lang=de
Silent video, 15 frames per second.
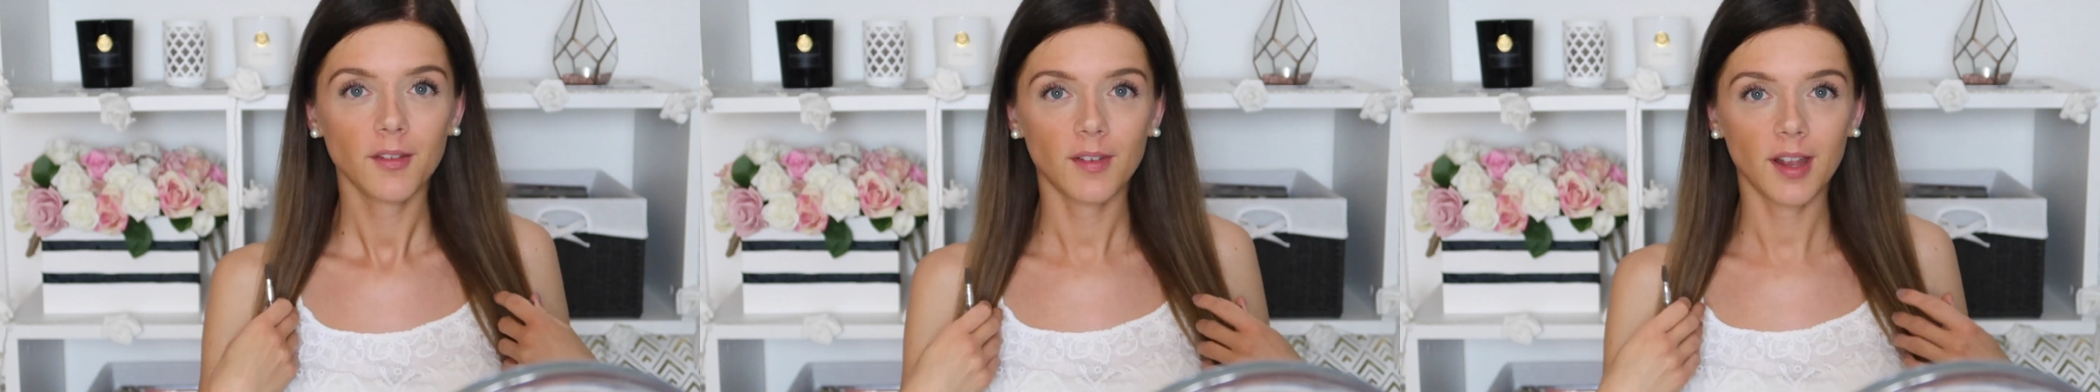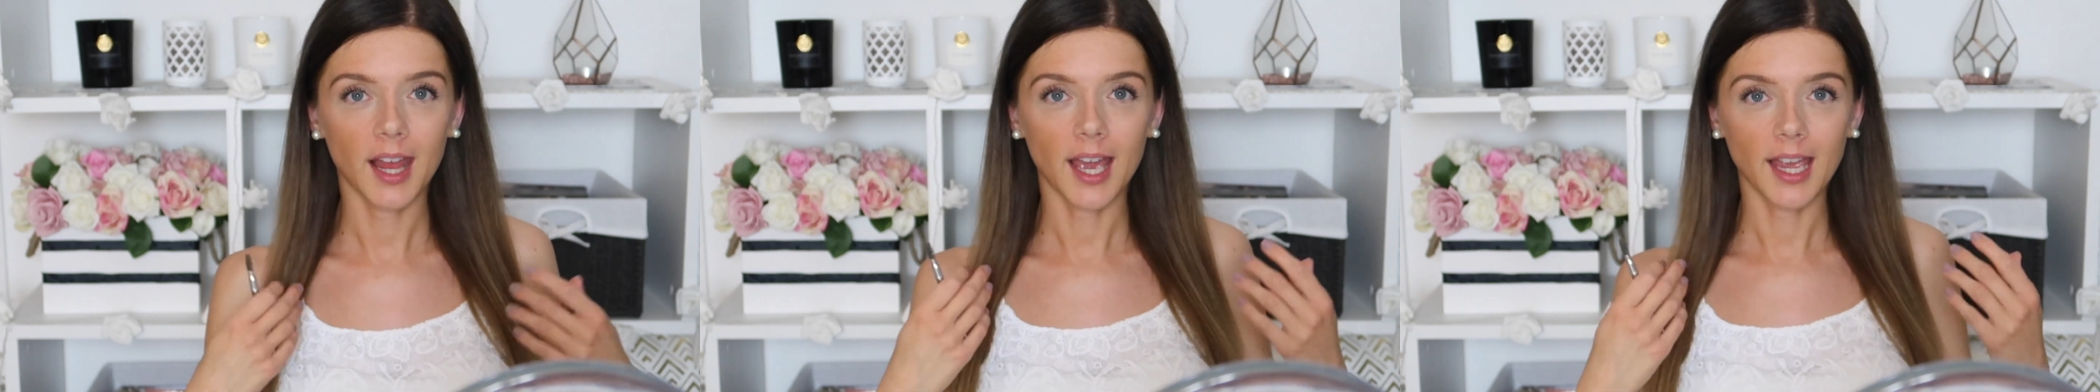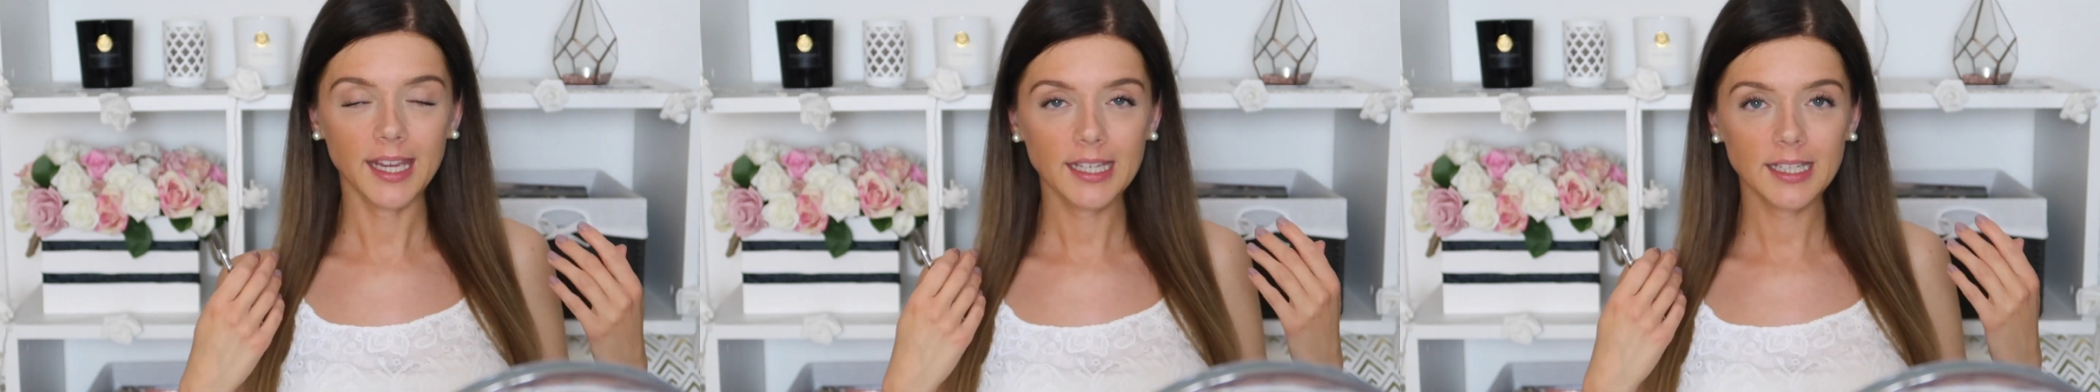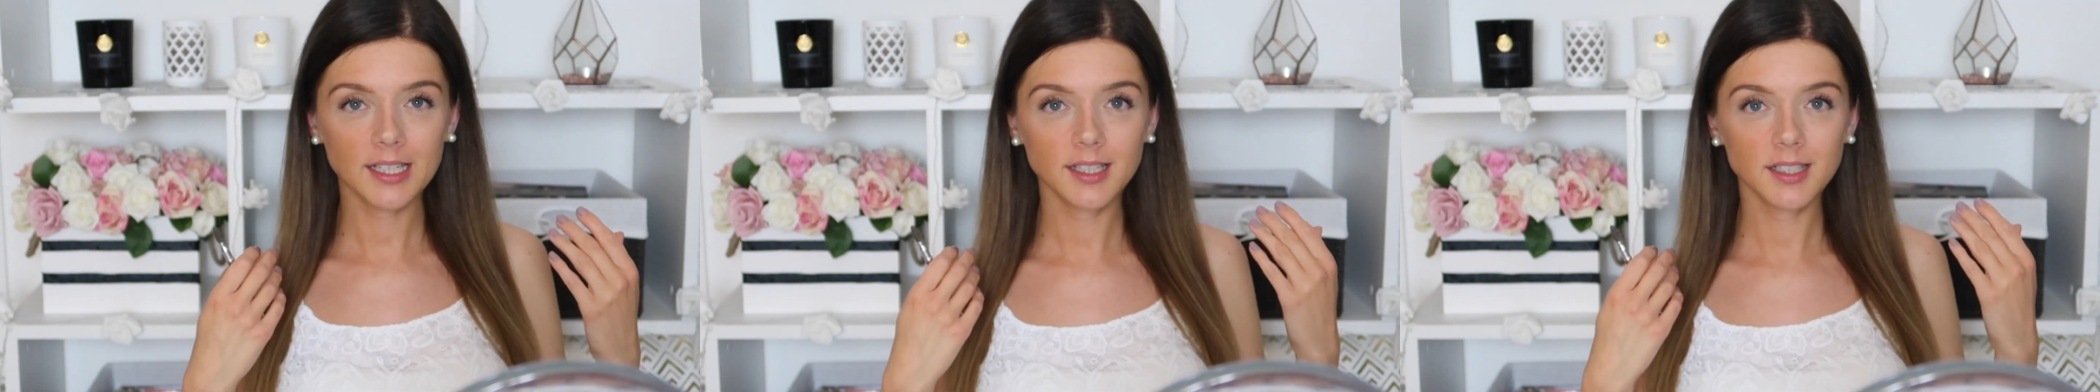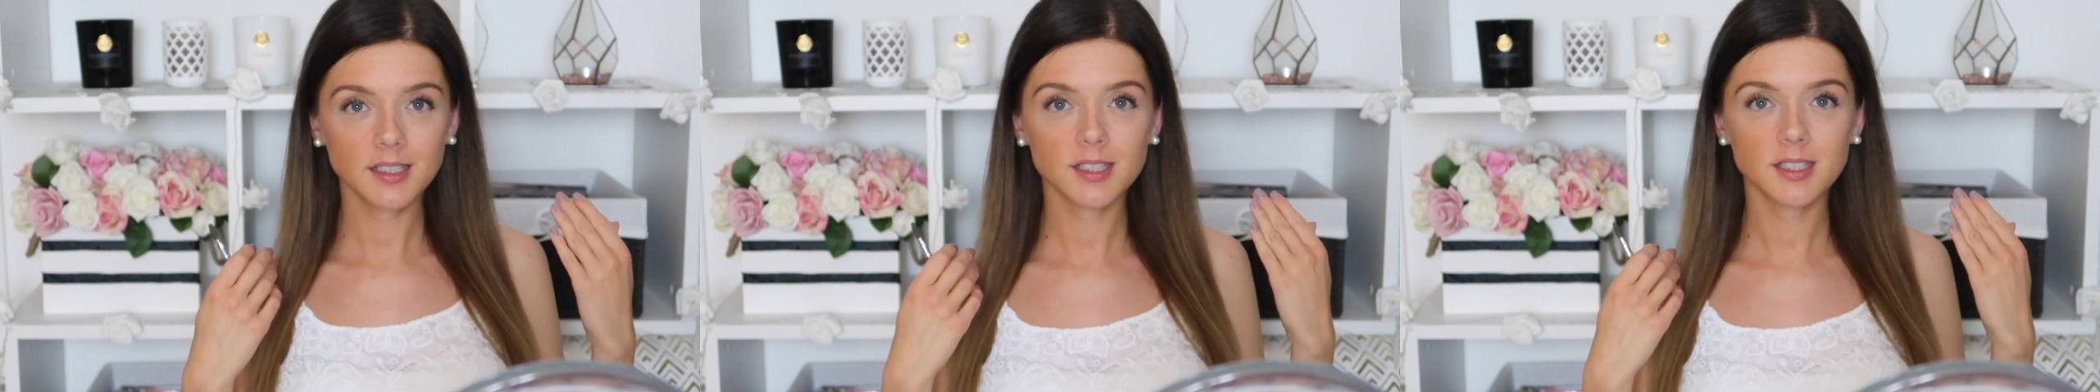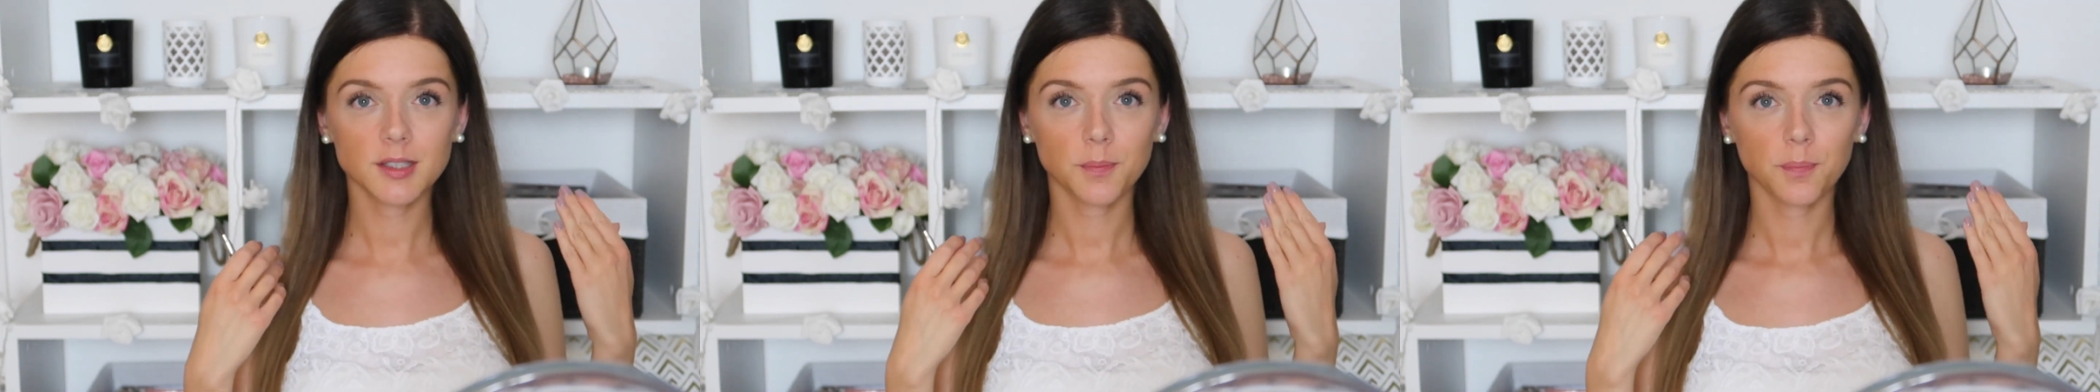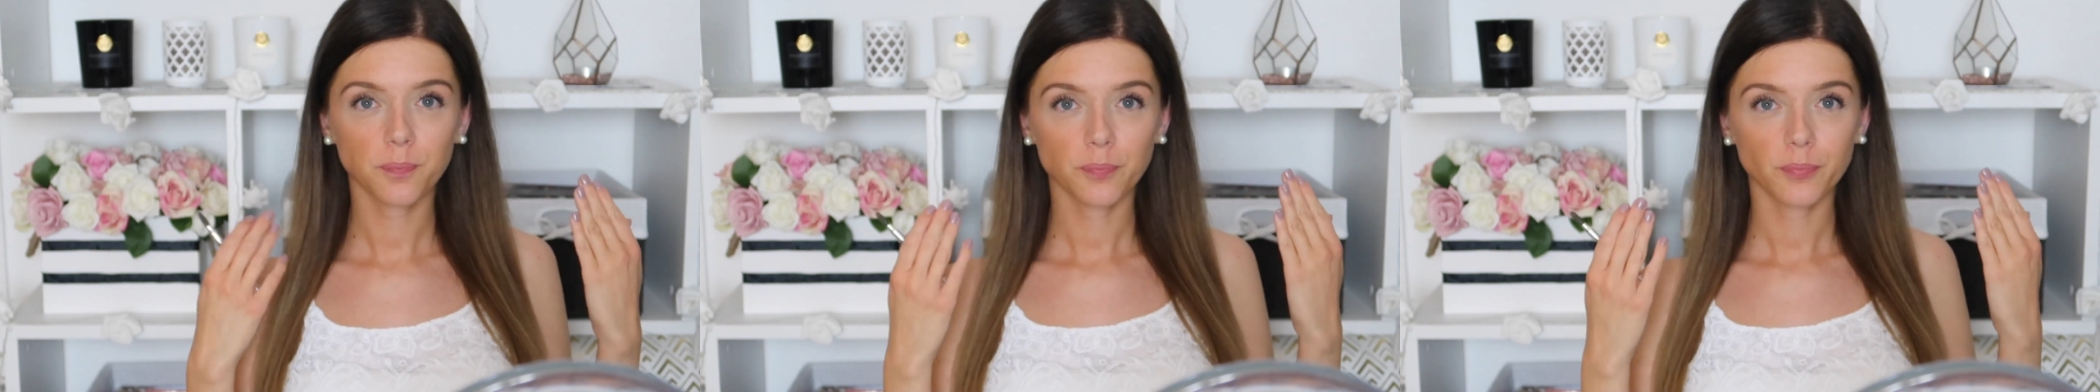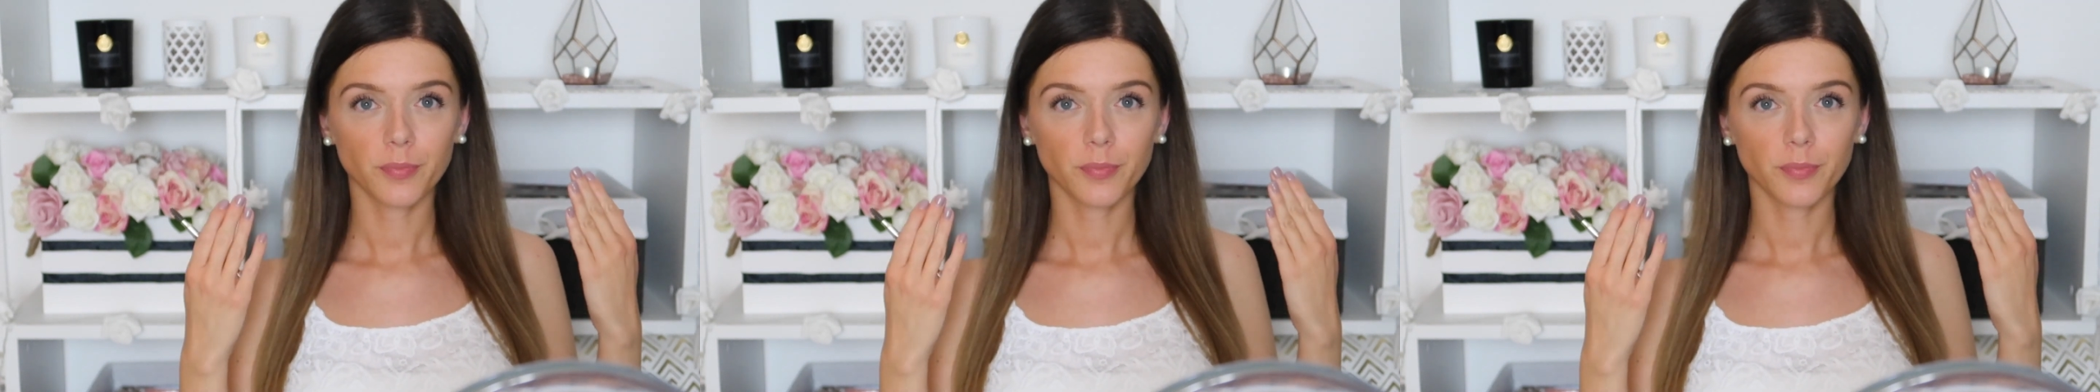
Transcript: Weil eigentlich,